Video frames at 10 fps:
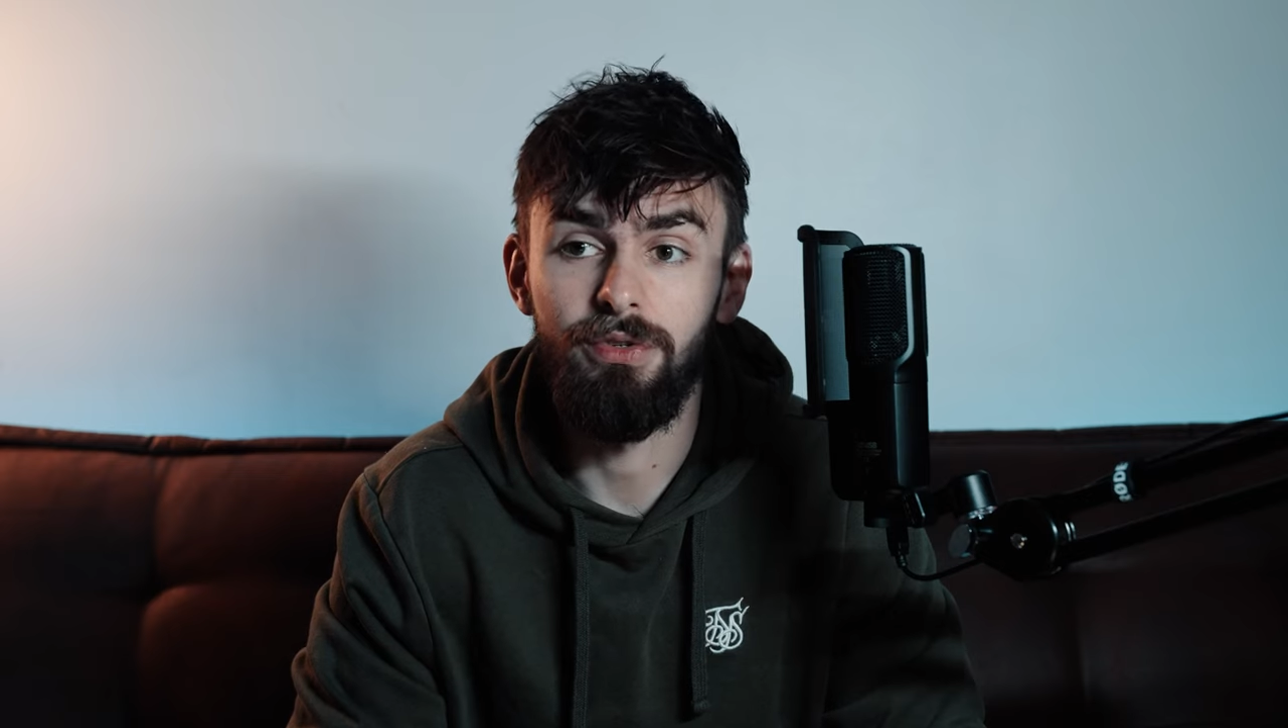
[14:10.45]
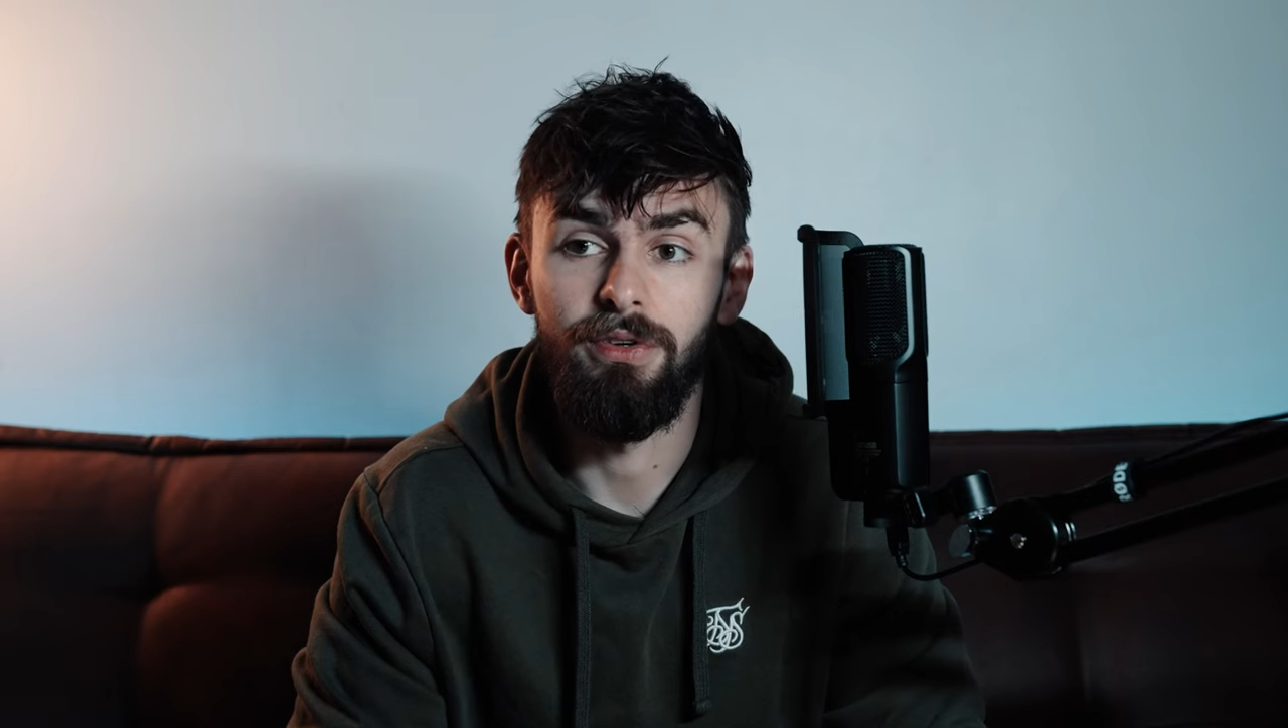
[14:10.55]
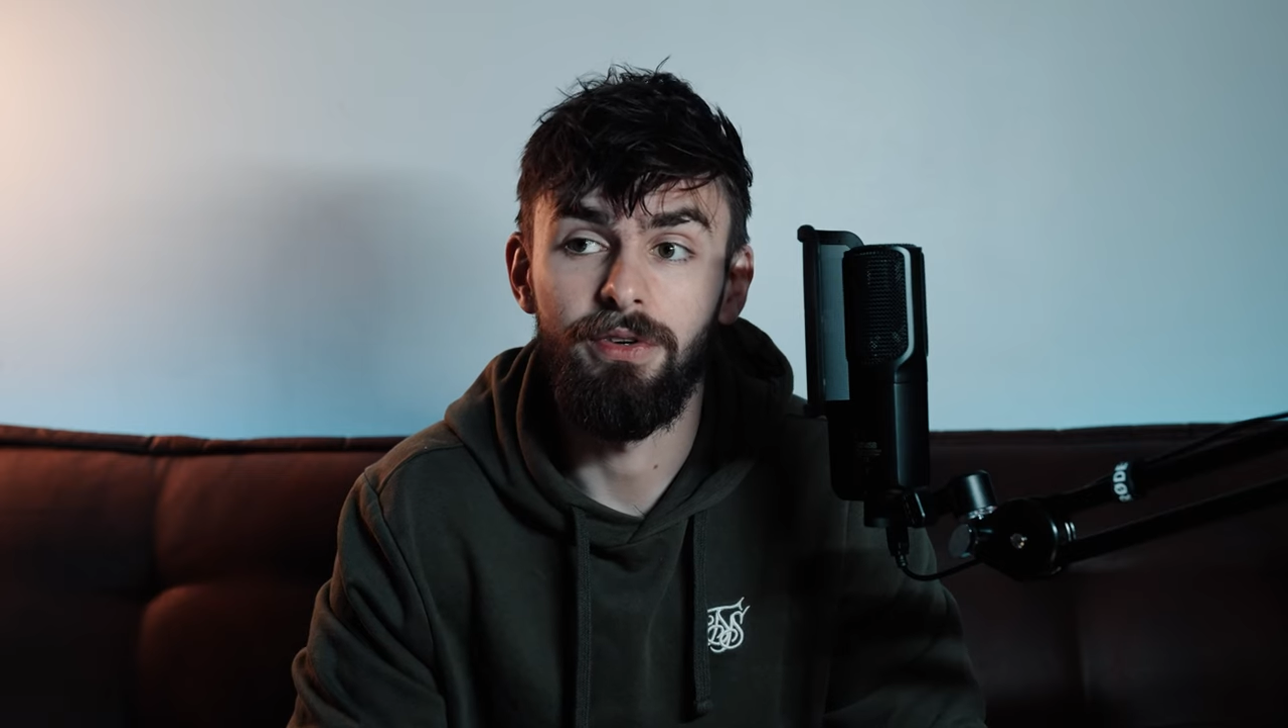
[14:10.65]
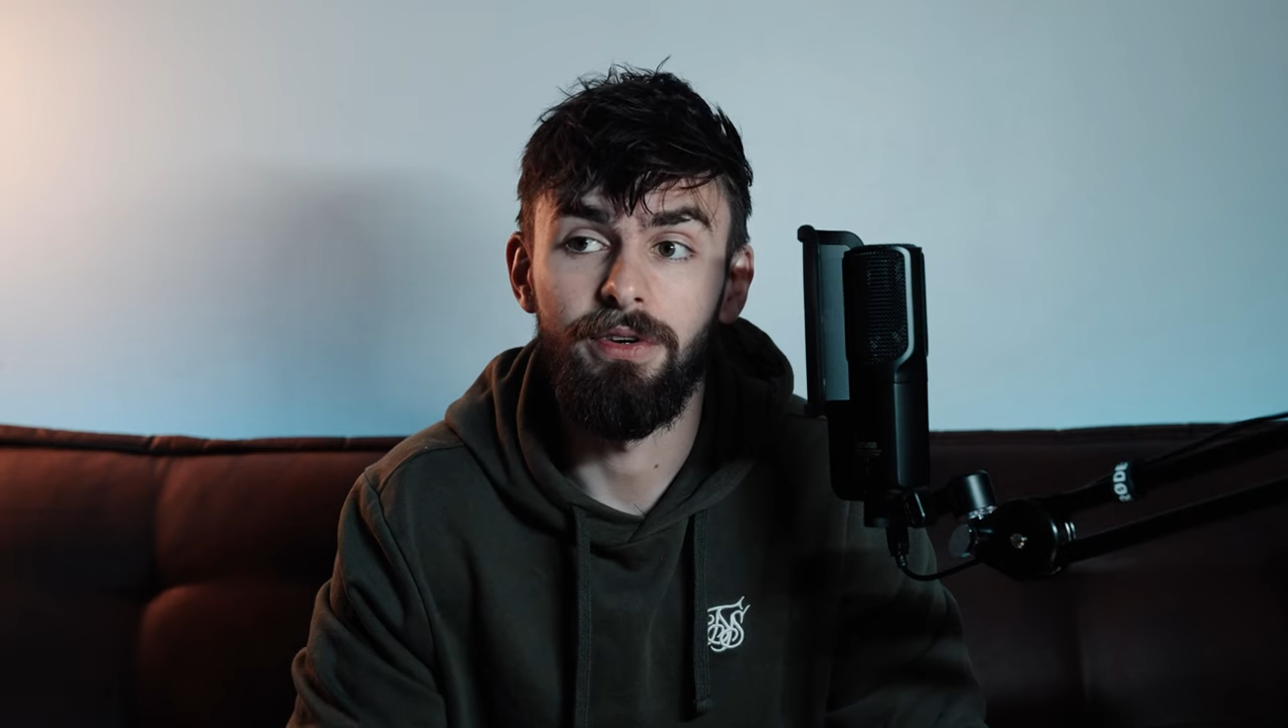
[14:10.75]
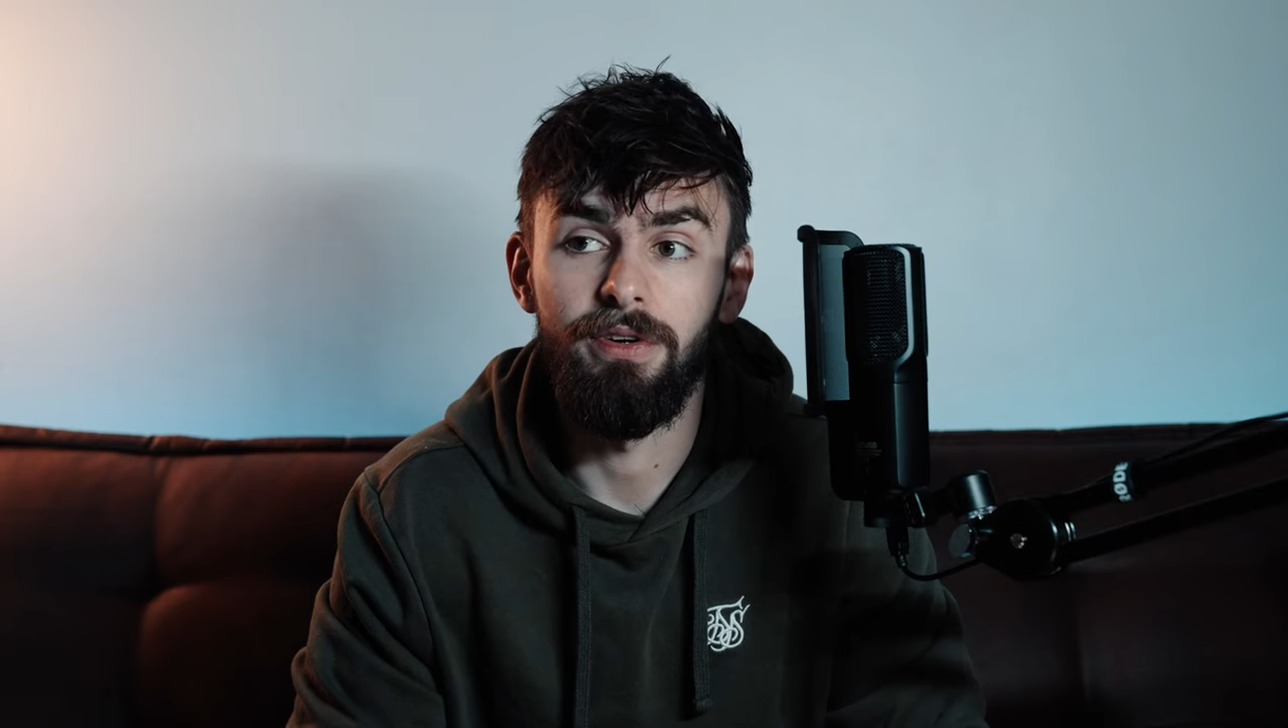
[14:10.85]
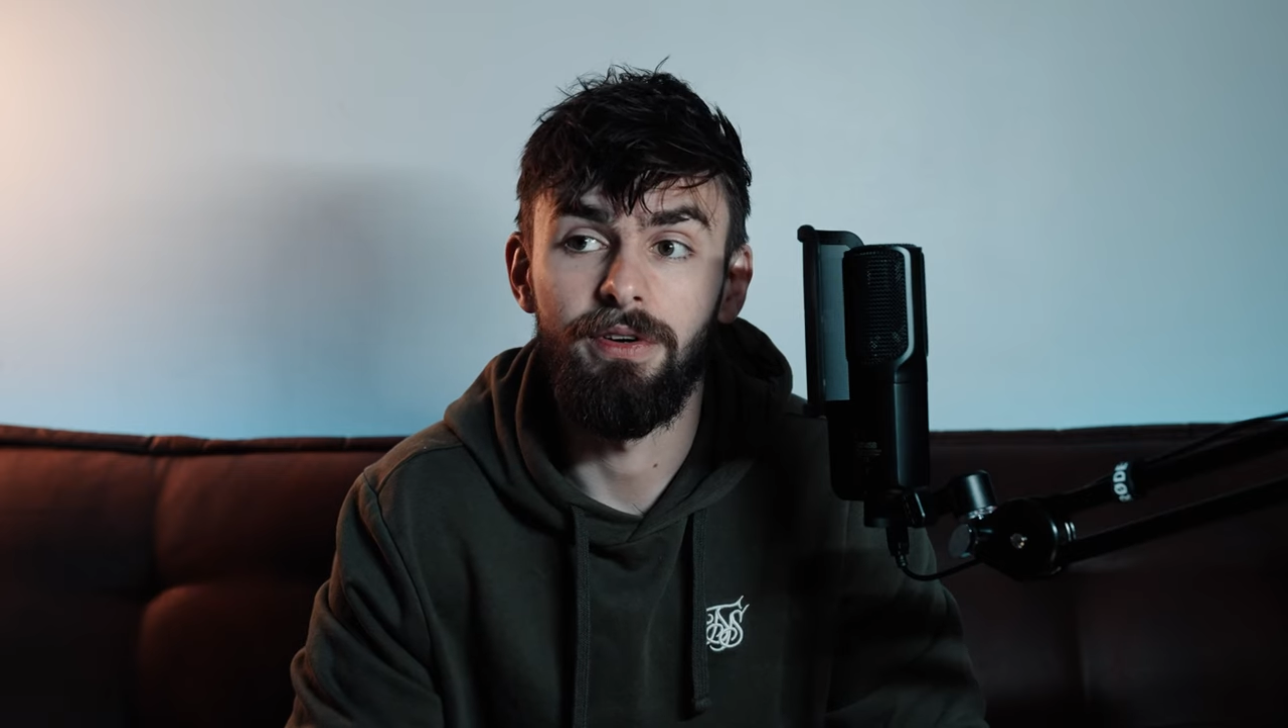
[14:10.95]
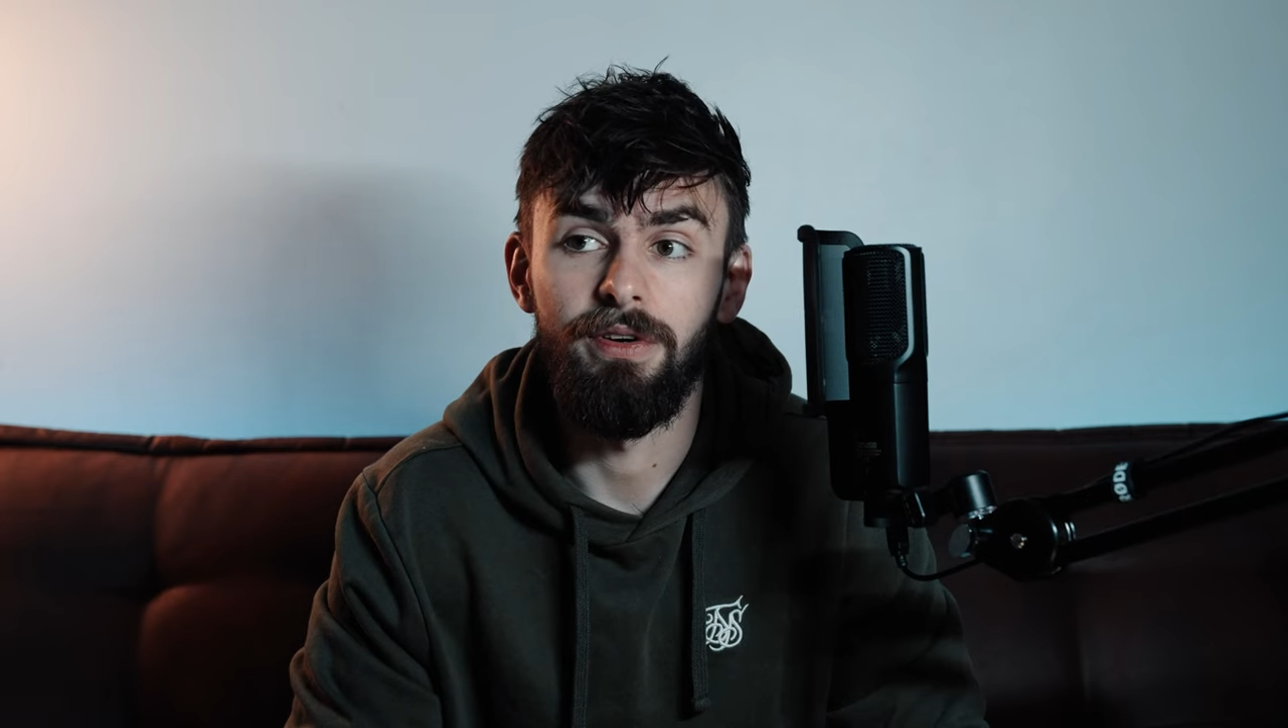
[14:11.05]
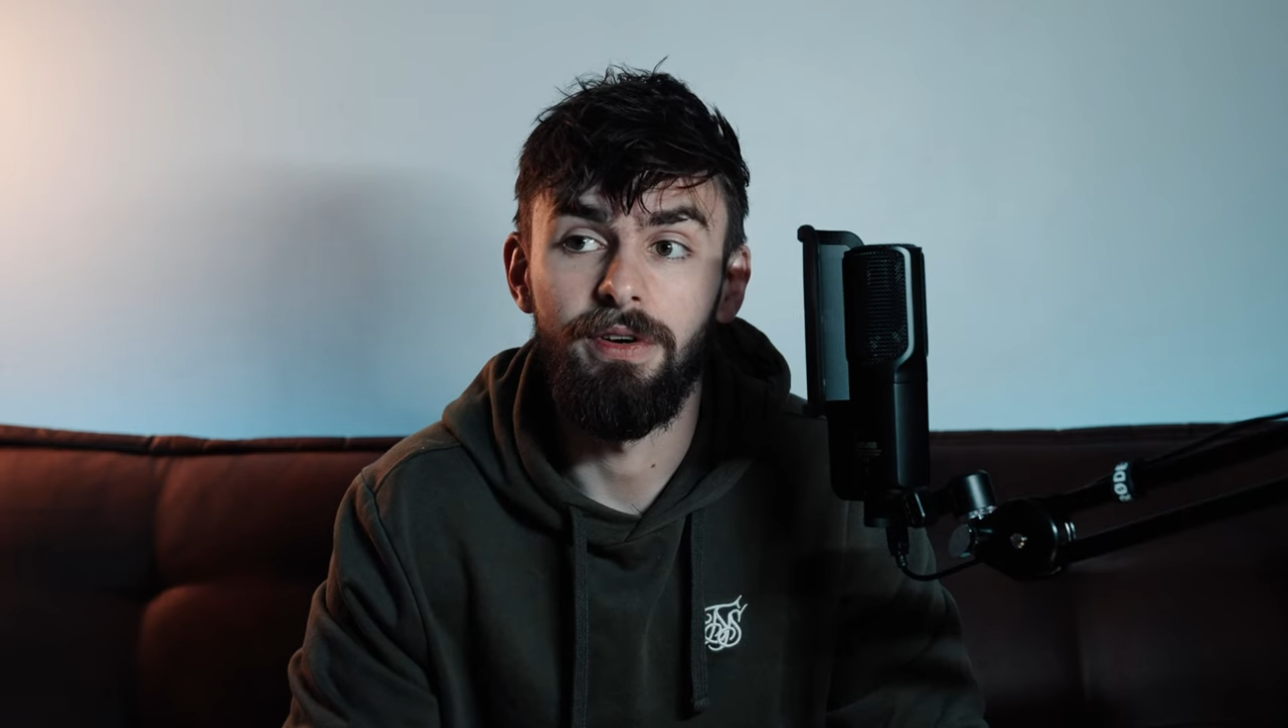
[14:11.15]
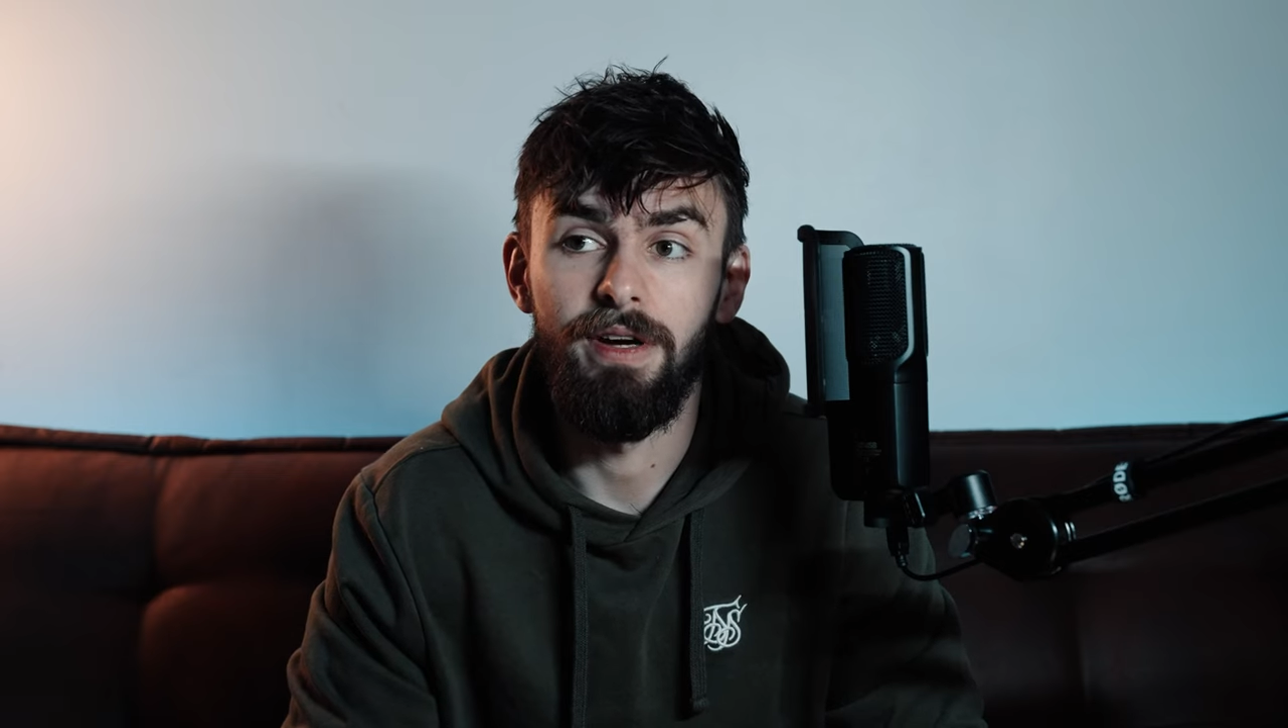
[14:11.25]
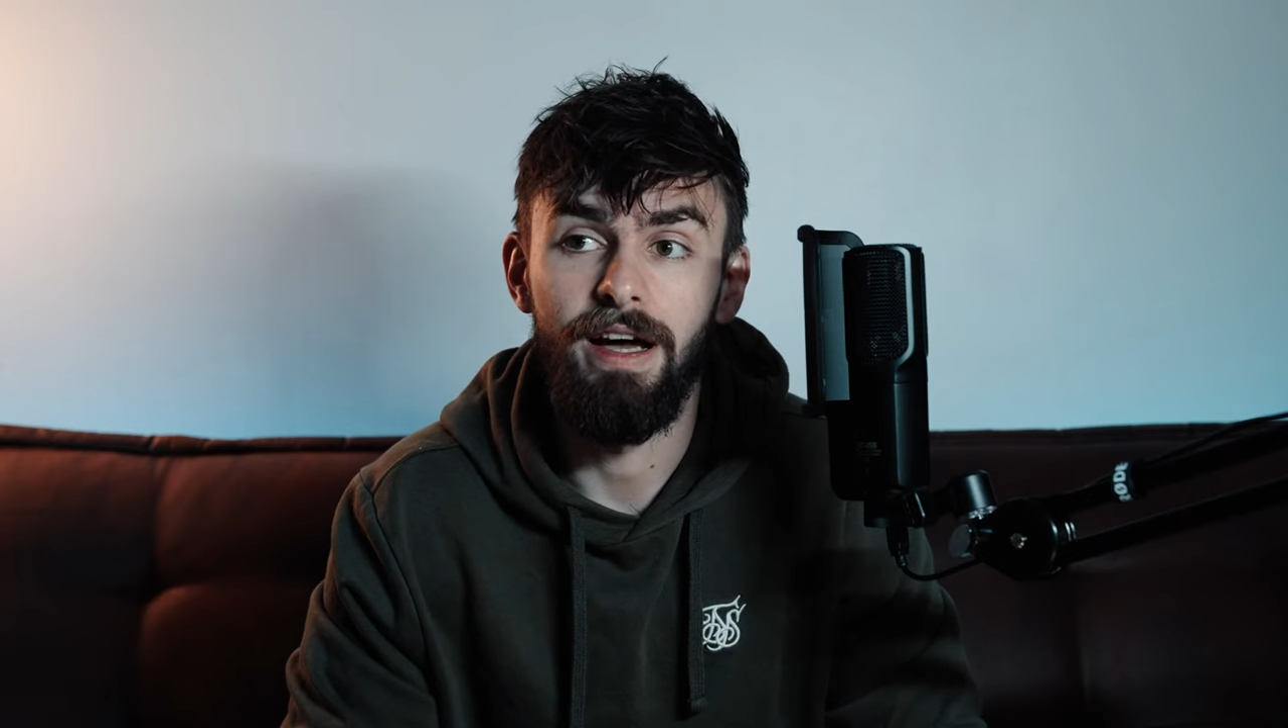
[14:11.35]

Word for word: euh,